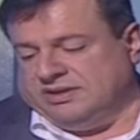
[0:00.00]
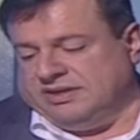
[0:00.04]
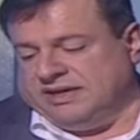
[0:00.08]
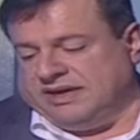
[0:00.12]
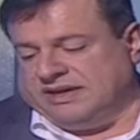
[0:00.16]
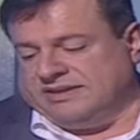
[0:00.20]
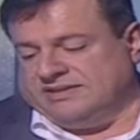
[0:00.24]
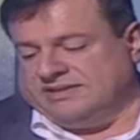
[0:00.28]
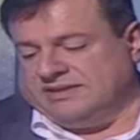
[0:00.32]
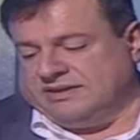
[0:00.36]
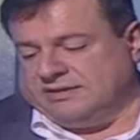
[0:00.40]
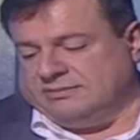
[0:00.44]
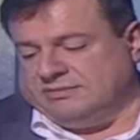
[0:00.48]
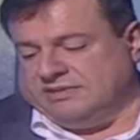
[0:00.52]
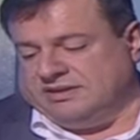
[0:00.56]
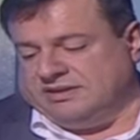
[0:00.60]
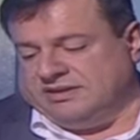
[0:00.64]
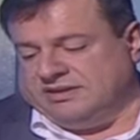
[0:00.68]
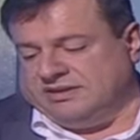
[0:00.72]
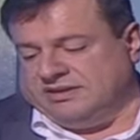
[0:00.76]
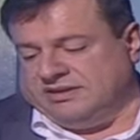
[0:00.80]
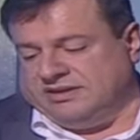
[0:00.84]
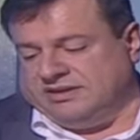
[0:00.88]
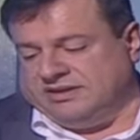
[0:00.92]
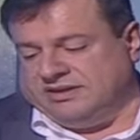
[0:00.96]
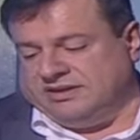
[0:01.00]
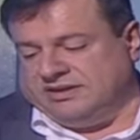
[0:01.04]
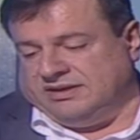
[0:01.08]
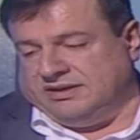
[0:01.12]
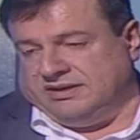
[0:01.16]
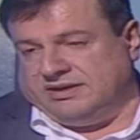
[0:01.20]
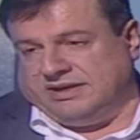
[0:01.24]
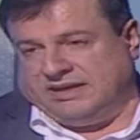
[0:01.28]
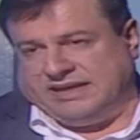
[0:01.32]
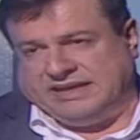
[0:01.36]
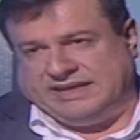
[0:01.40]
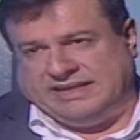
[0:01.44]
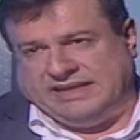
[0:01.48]
اكثر من آه،
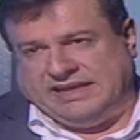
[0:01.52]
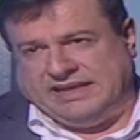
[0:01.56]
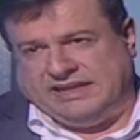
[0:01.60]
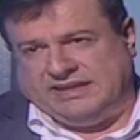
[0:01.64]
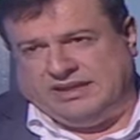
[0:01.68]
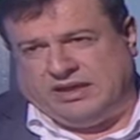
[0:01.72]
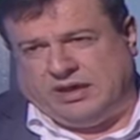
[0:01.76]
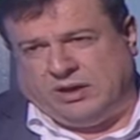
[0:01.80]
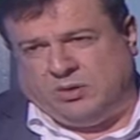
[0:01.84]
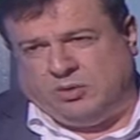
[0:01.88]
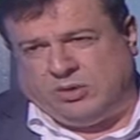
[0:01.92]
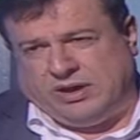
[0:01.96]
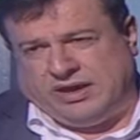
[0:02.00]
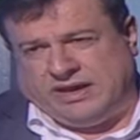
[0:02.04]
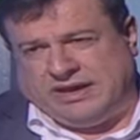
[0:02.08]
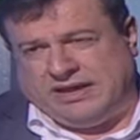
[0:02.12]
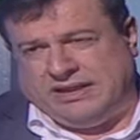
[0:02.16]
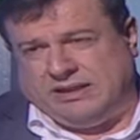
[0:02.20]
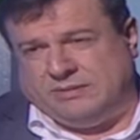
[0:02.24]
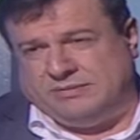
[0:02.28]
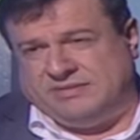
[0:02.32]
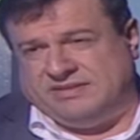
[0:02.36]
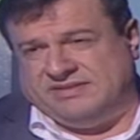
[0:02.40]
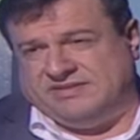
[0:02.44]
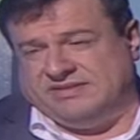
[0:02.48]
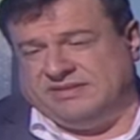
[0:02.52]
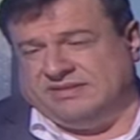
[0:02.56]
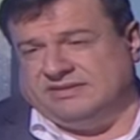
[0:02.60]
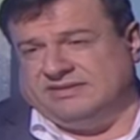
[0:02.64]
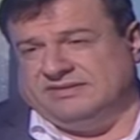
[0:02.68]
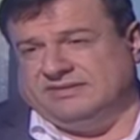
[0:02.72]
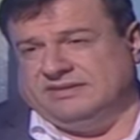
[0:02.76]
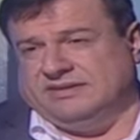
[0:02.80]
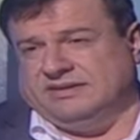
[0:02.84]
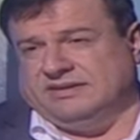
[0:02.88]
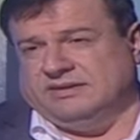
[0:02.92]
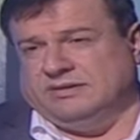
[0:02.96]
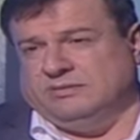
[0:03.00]
خلال او اقل من
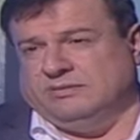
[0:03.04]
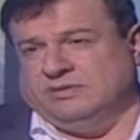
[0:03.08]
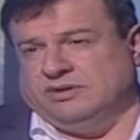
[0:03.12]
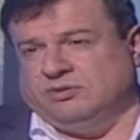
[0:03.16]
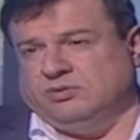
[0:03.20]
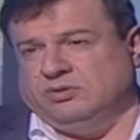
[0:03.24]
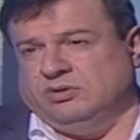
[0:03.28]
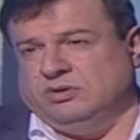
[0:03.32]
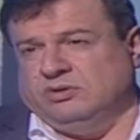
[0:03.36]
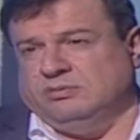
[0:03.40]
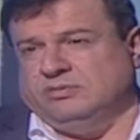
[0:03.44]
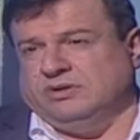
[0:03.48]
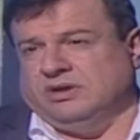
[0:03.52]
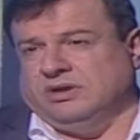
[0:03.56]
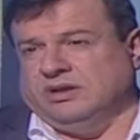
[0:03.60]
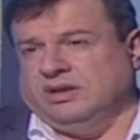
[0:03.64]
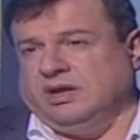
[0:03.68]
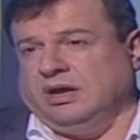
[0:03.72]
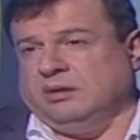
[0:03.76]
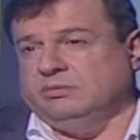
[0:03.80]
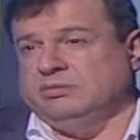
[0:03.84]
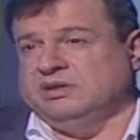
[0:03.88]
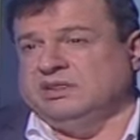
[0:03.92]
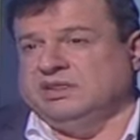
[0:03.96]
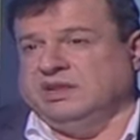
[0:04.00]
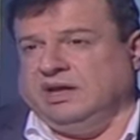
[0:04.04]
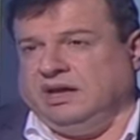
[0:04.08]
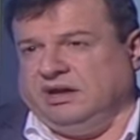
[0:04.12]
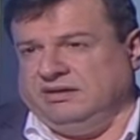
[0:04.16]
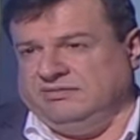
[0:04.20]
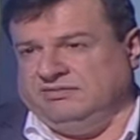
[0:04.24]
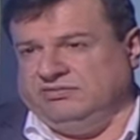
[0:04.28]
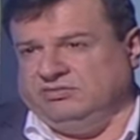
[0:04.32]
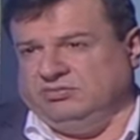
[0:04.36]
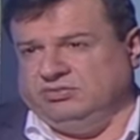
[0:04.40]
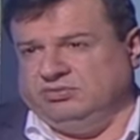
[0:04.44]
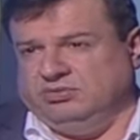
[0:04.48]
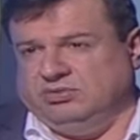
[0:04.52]
سنتين بكل مره عم بيطلع
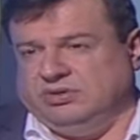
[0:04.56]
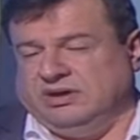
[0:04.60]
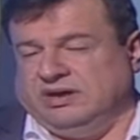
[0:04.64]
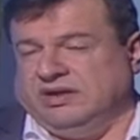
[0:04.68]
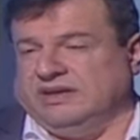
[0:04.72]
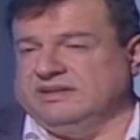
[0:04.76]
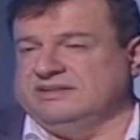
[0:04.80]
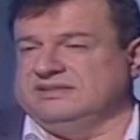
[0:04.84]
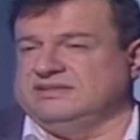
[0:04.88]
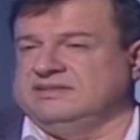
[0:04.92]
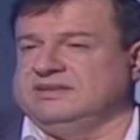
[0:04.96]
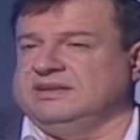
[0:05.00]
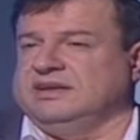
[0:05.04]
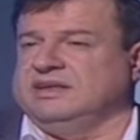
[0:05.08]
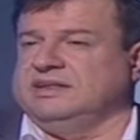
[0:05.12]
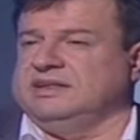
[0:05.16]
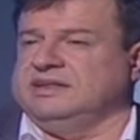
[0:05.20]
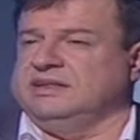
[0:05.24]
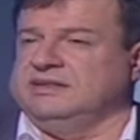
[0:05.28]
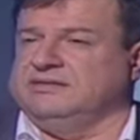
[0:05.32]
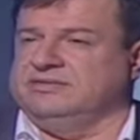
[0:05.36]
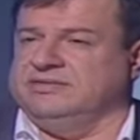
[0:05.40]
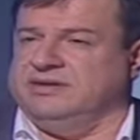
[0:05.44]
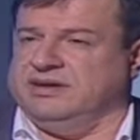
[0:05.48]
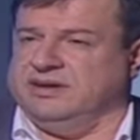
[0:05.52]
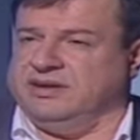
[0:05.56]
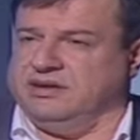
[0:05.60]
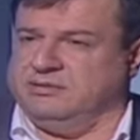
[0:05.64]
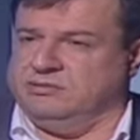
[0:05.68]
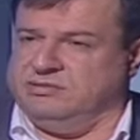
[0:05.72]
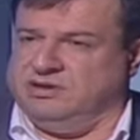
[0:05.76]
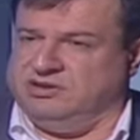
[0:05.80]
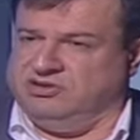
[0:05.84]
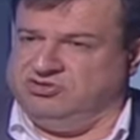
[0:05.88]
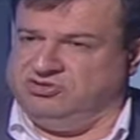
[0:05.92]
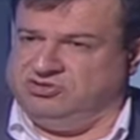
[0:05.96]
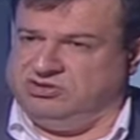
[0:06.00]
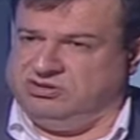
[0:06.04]
عفو خاصه للفارين
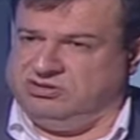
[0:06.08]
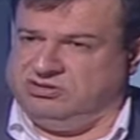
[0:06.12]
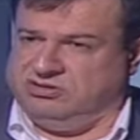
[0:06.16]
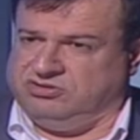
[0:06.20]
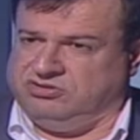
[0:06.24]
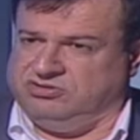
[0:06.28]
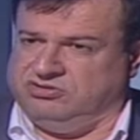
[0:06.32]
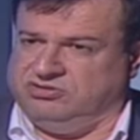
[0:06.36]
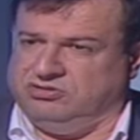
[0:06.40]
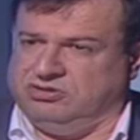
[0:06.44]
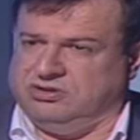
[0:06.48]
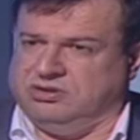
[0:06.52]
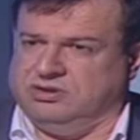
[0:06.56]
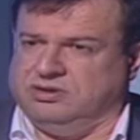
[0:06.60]
الجيش